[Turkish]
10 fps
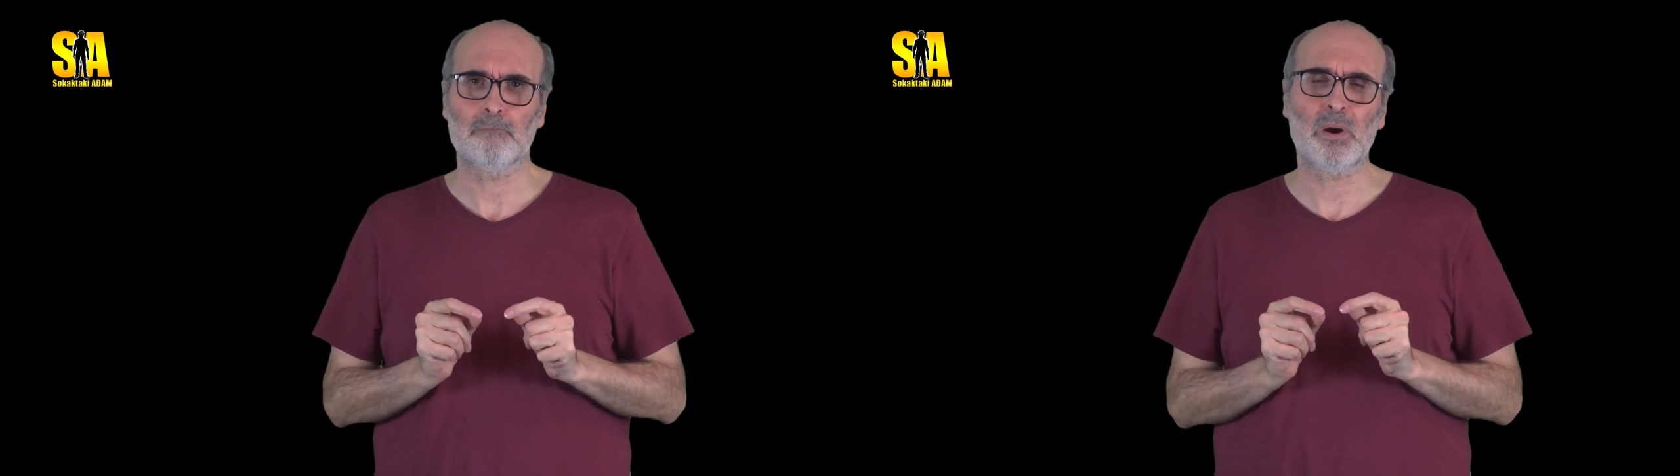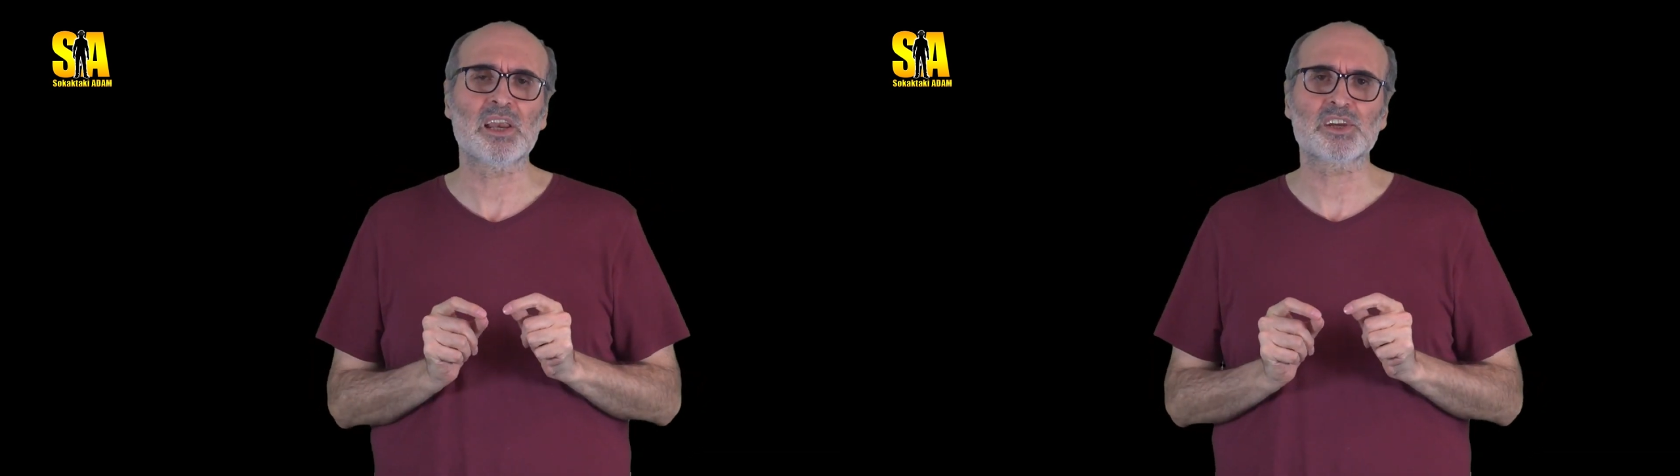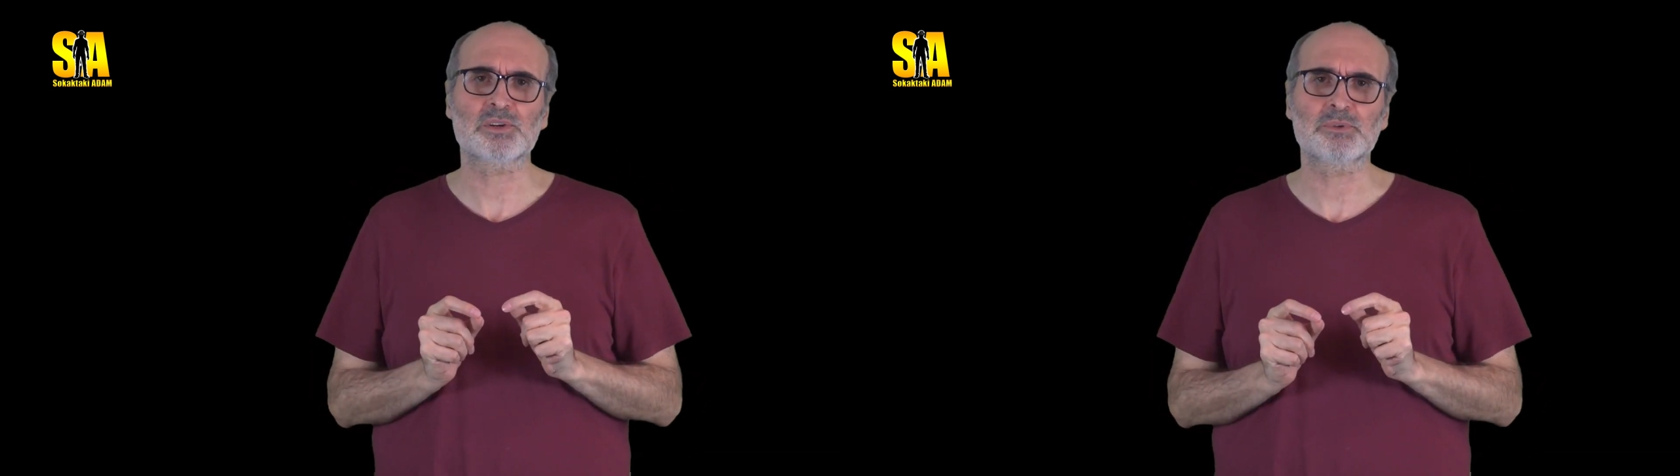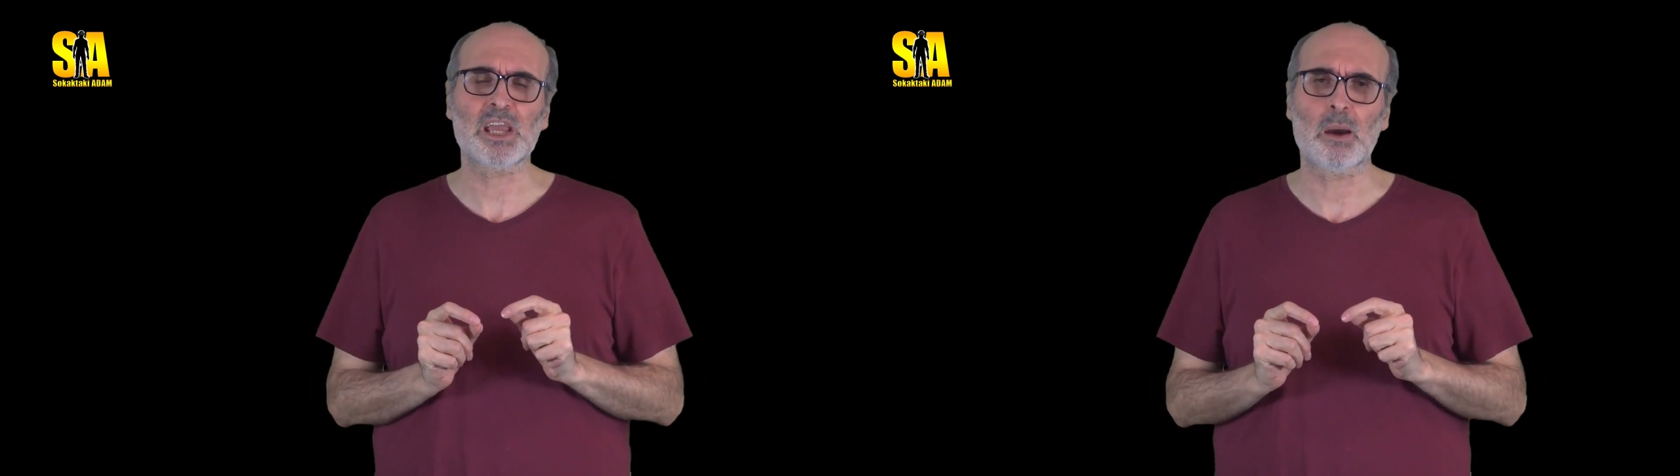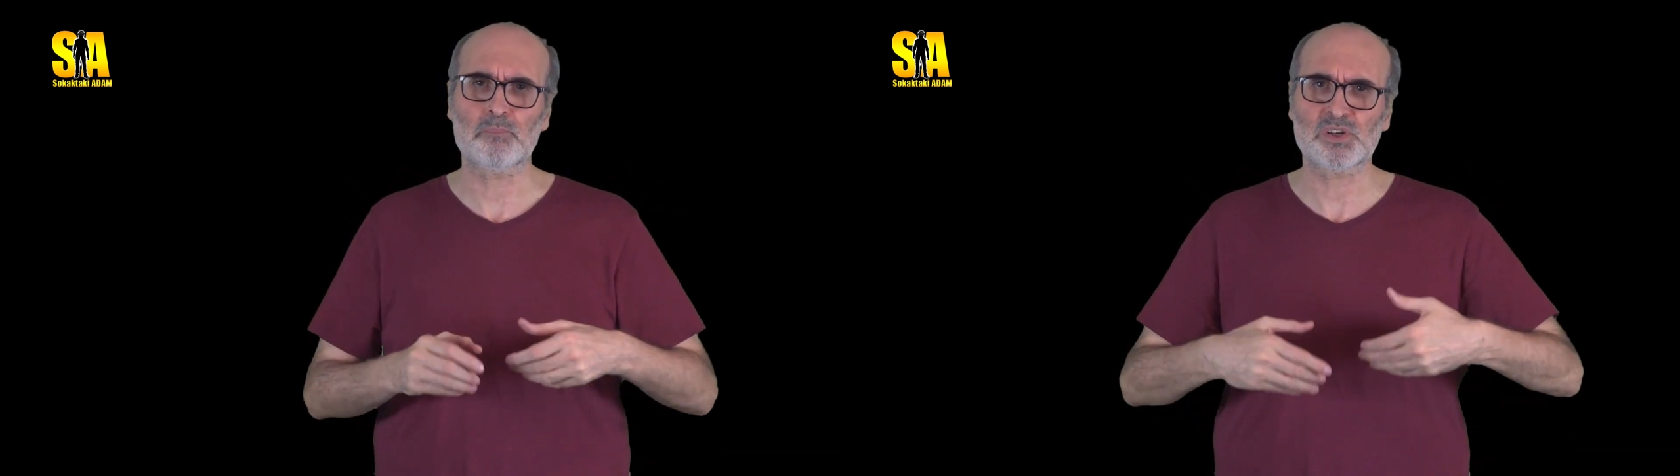paylaşımını
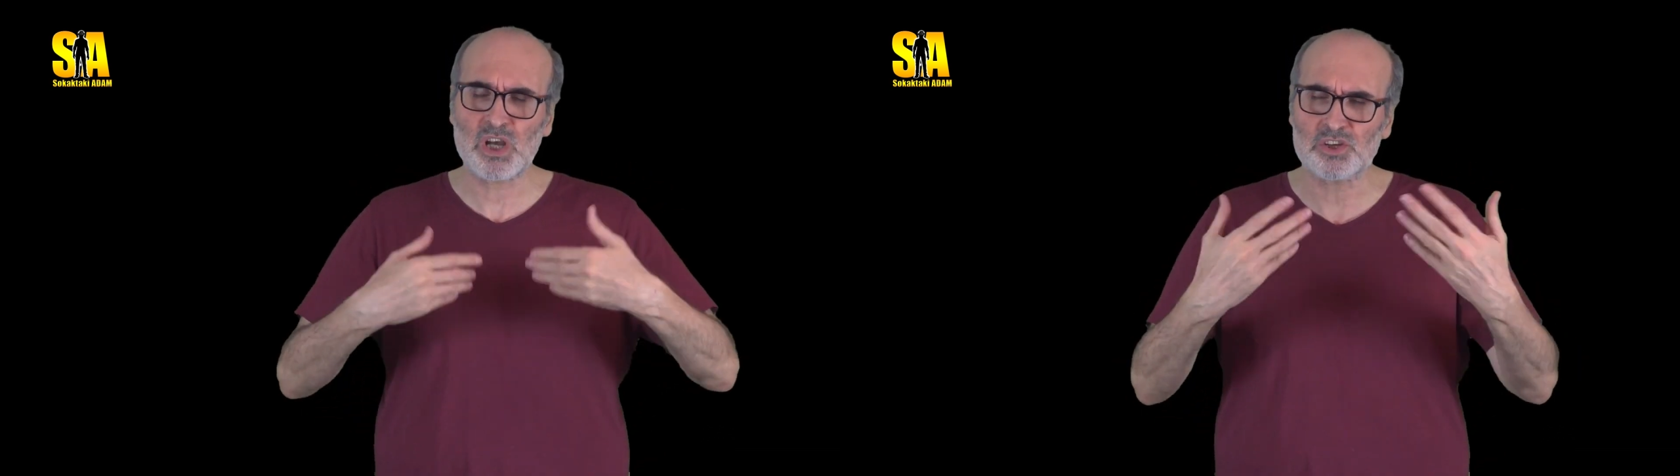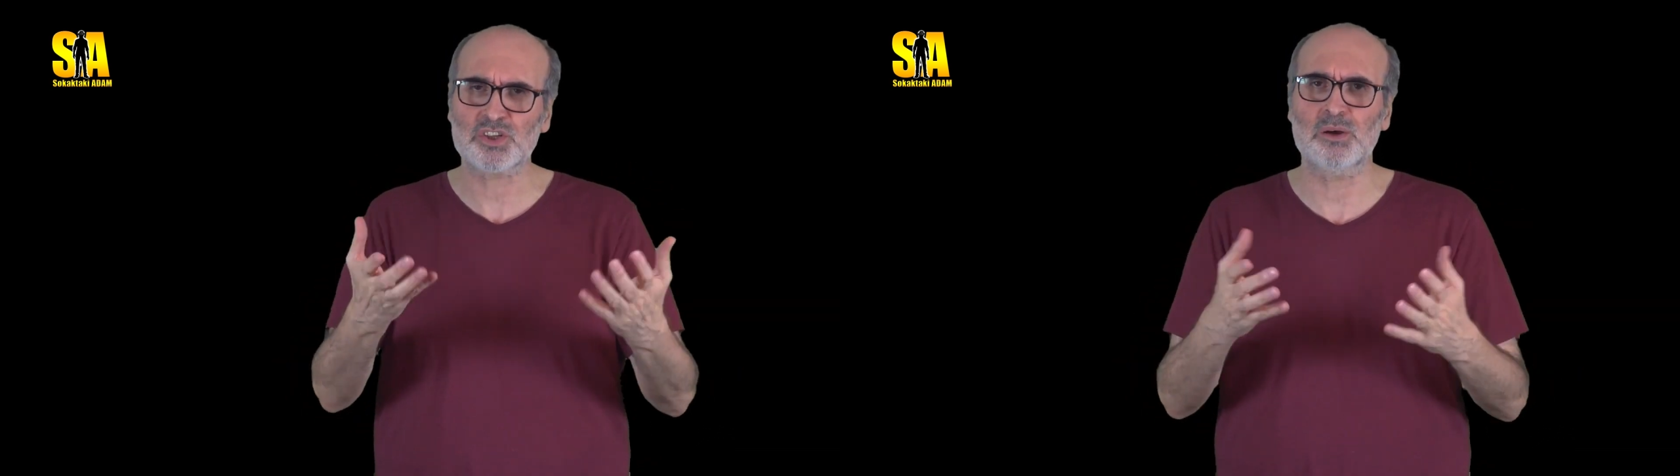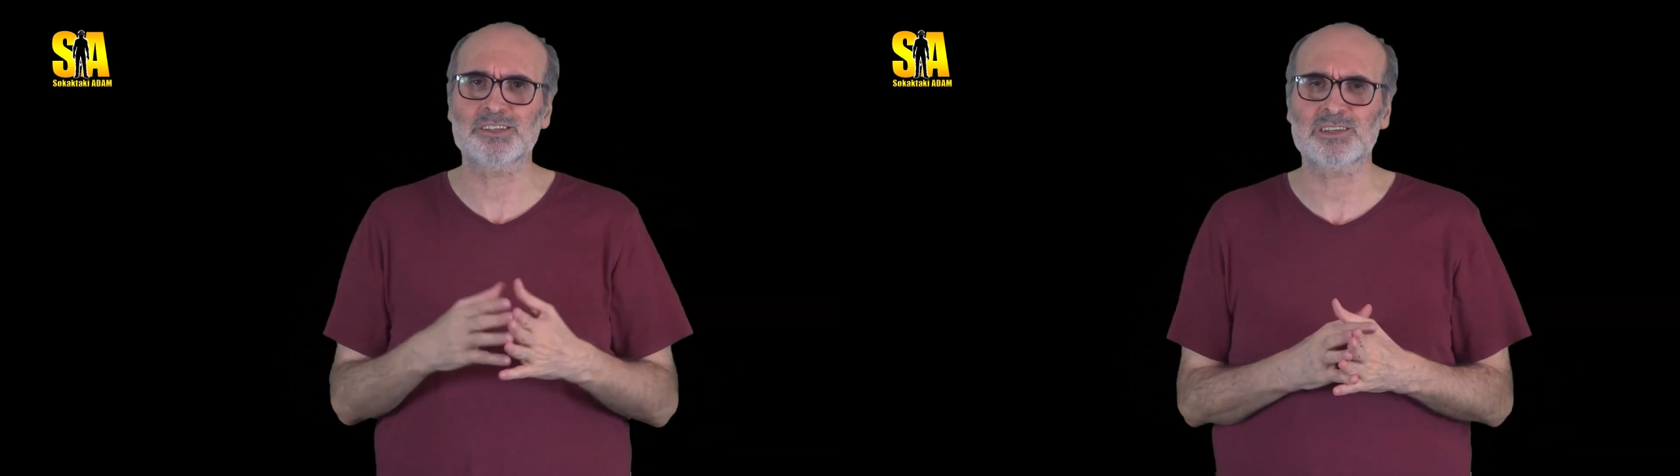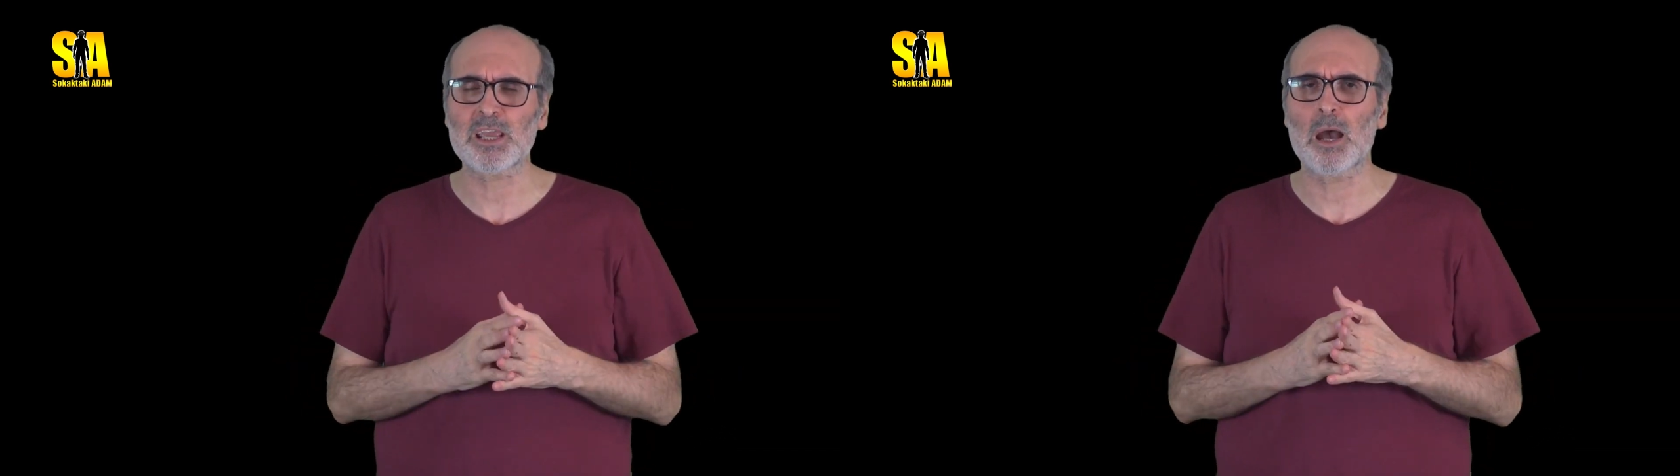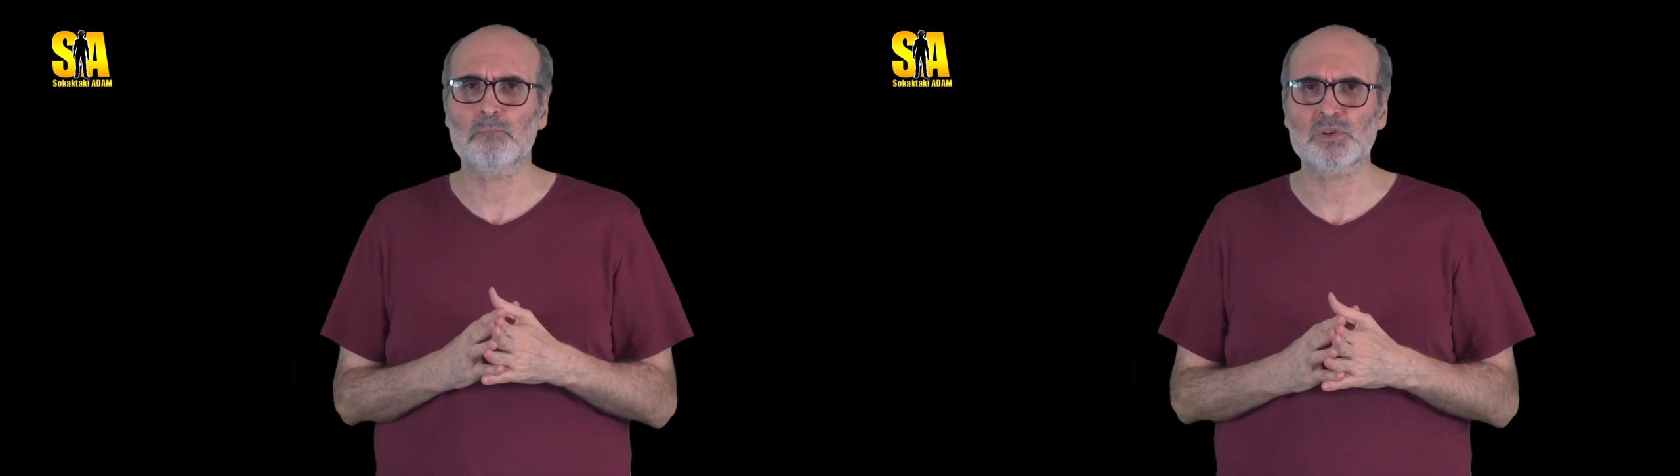yapmıştı, açıklamasını
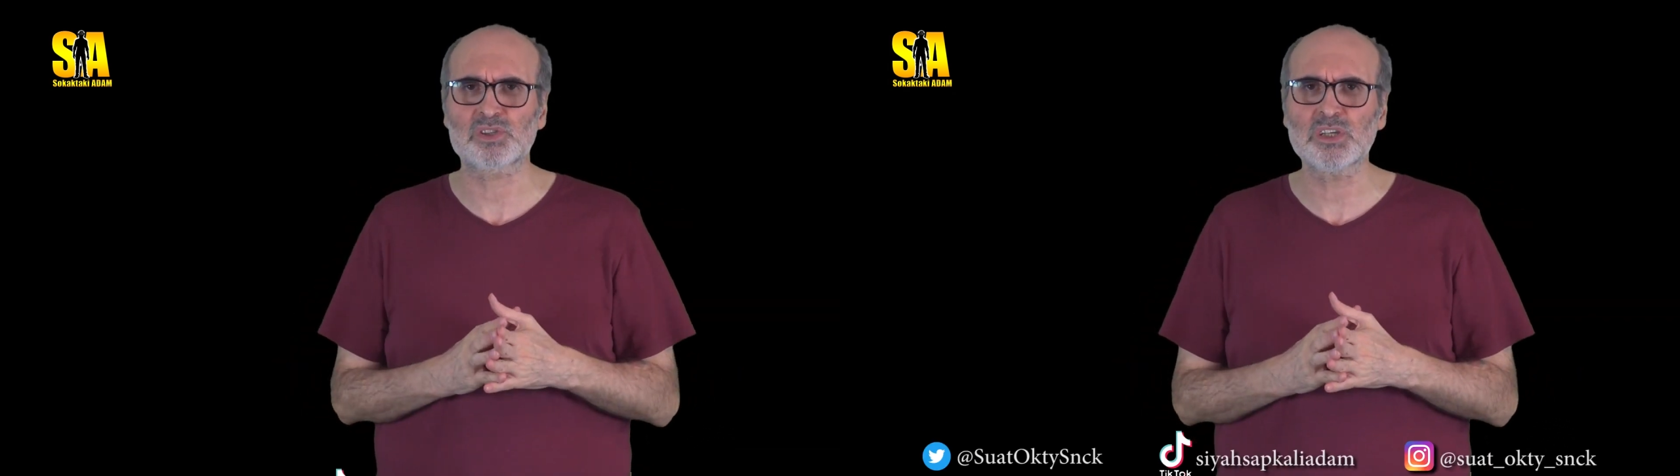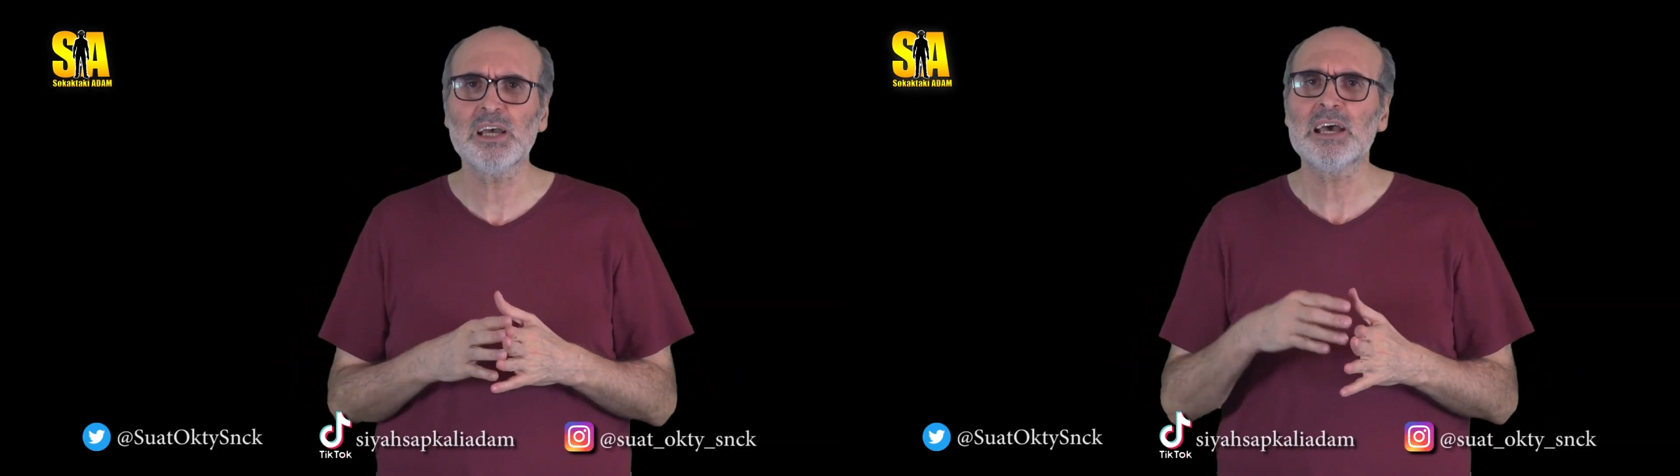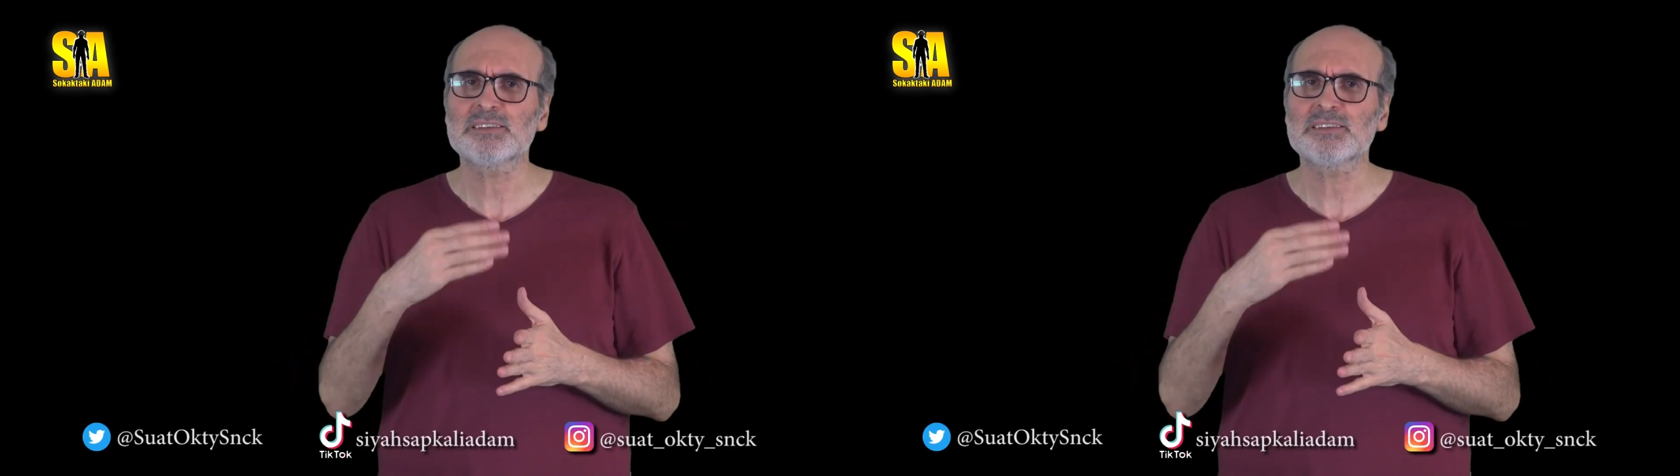yapmıştı.